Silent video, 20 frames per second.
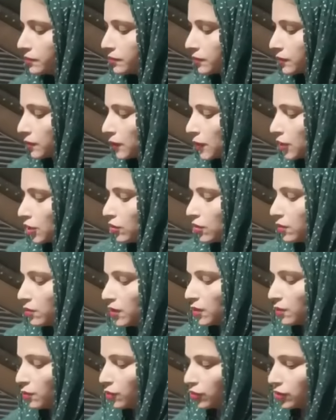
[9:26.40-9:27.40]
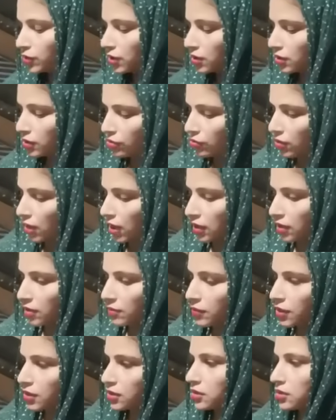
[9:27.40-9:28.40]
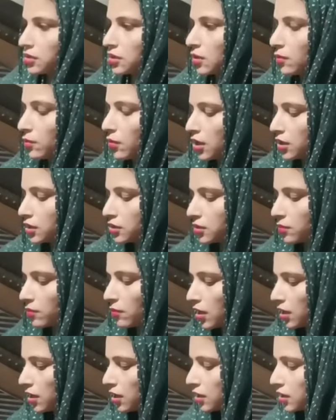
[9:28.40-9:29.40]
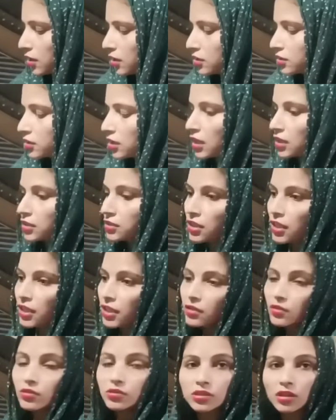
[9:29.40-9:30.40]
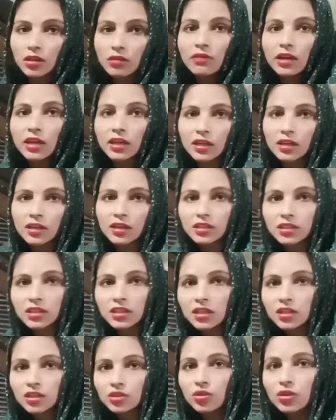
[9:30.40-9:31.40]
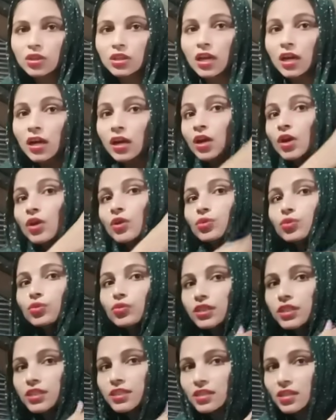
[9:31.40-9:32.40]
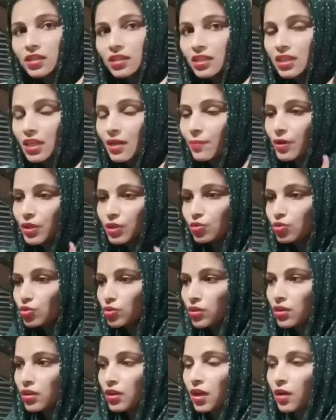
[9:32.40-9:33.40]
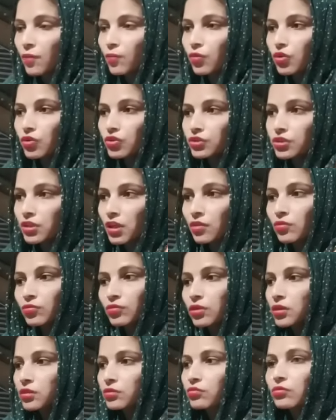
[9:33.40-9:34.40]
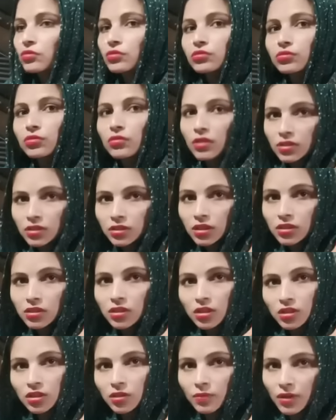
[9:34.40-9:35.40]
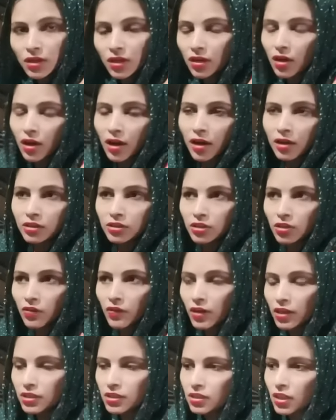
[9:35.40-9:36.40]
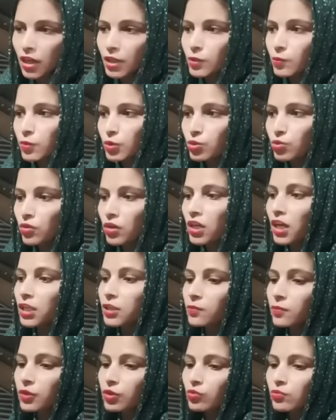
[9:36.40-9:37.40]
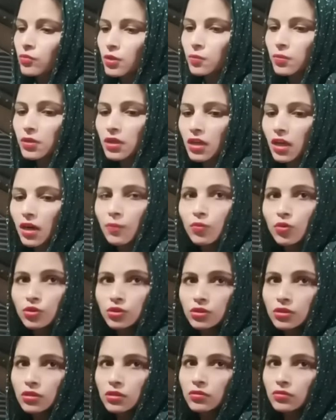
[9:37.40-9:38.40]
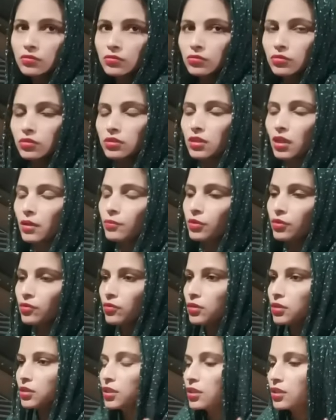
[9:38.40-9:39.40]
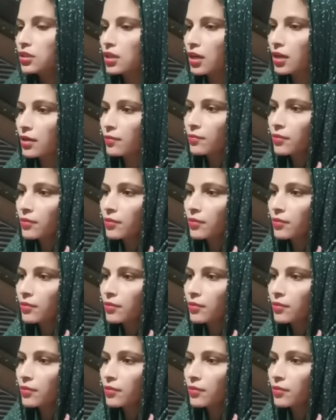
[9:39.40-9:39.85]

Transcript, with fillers: क्योंकि मेरा बहुत दिक्कत होया अगर मेरे पे तो इतना भारी सामान लेकर नहीं चला जाए कि सर्वाइकल की दिक्कत हुई ना तो इस कंधे पर तो जो घना बोझ बोझता हूँ ना तो तुरंत दर्द बनने लग जाए है इस हाथ पर सोलह हाथ पे तो मेरे पर घना बोझ उठता भी कौन या रियाड़े में